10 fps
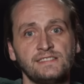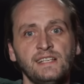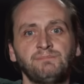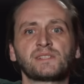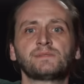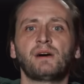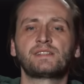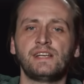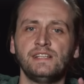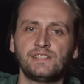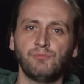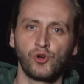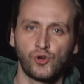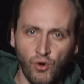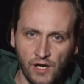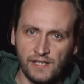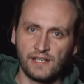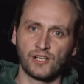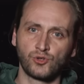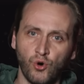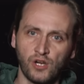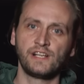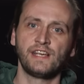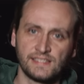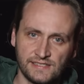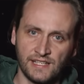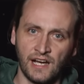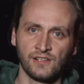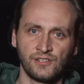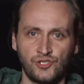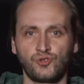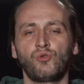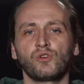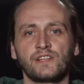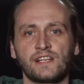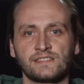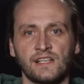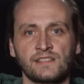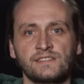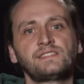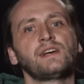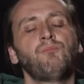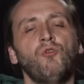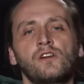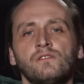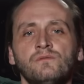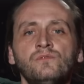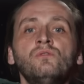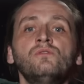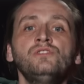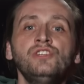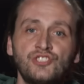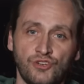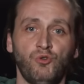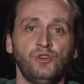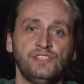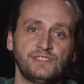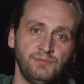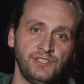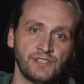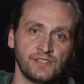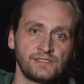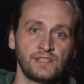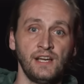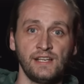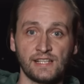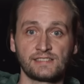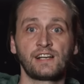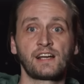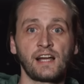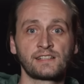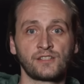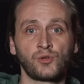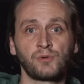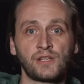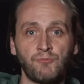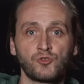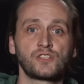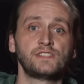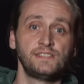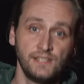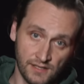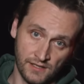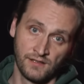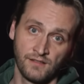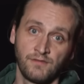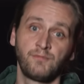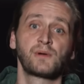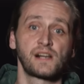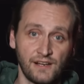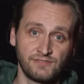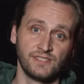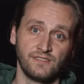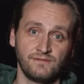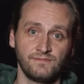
здесь, посмотрите мой ролик, который я снял еще год назад. С тех пор, ну, ничего не изменилось. Если кратко, то потому что сила в правде.